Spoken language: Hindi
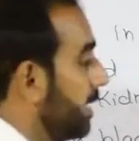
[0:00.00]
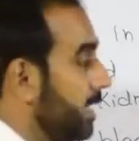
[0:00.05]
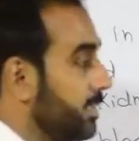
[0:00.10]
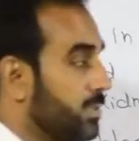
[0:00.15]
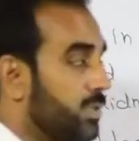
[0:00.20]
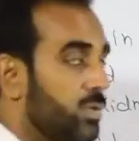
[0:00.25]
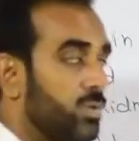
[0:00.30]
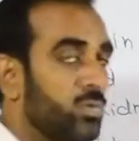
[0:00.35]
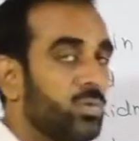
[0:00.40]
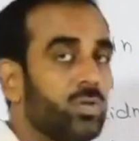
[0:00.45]

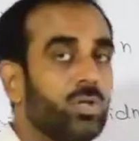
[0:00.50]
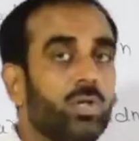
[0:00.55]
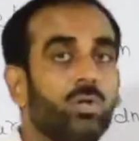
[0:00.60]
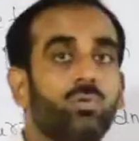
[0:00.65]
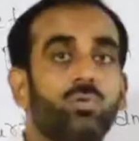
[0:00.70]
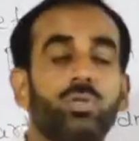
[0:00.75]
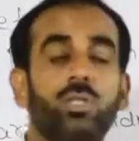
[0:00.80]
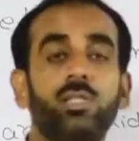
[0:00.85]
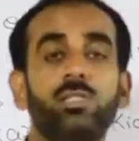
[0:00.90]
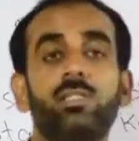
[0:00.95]
ऐसे लोगों के
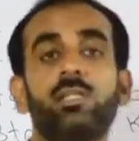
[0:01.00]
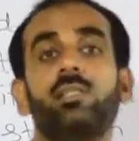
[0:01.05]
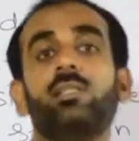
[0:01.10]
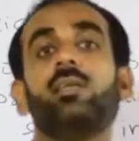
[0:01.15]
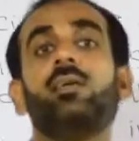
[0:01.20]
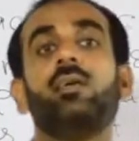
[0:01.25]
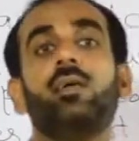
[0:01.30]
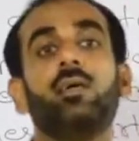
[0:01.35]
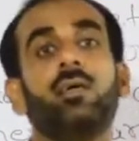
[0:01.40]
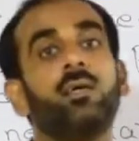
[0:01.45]
गुर्दे
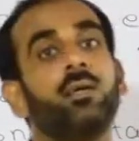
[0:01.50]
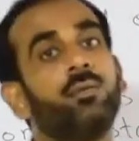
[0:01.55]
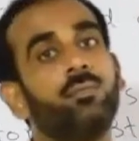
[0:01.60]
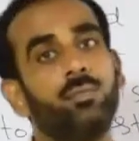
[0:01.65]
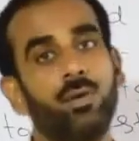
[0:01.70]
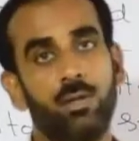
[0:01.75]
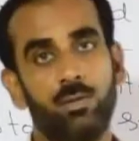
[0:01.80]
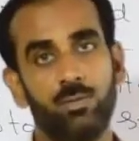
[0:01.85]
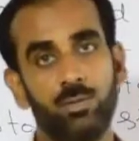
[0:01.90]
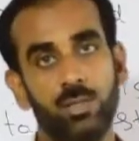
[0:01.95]
जल्दी
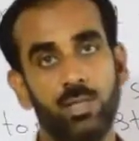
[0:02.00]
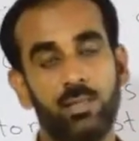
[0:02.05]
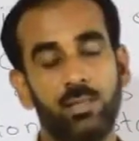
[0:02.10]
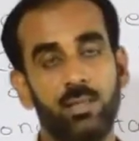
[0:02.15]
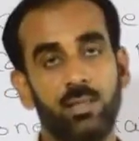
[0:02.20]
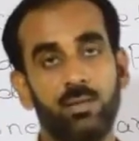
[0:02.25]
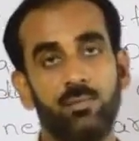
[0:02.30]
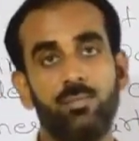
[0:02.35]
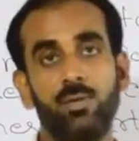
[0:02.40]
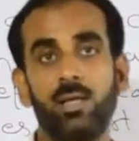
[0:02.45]
फेल हो
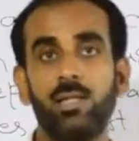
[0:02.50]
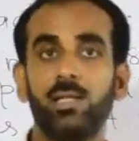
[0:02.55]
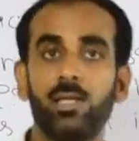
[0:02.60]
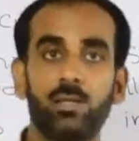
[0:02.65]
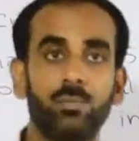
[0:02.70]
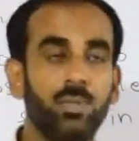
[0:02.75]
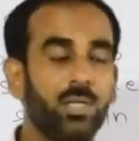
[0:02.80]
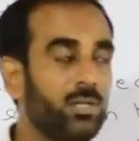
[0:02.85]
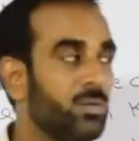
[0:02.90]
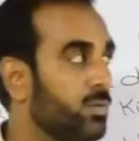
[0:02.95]
जाते हैं फेलियर
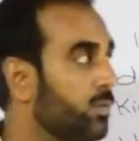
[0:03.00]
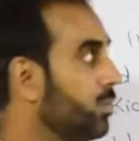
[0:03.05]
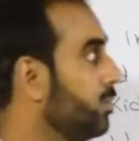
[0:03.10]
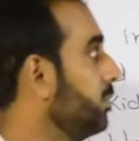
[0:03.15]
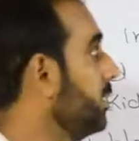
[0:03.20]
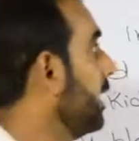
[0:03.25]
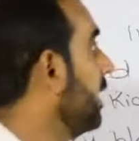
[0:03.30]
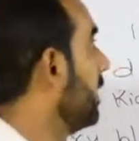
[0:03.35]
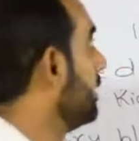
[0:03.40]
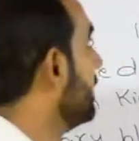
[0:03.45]
भी इन लोगों में आ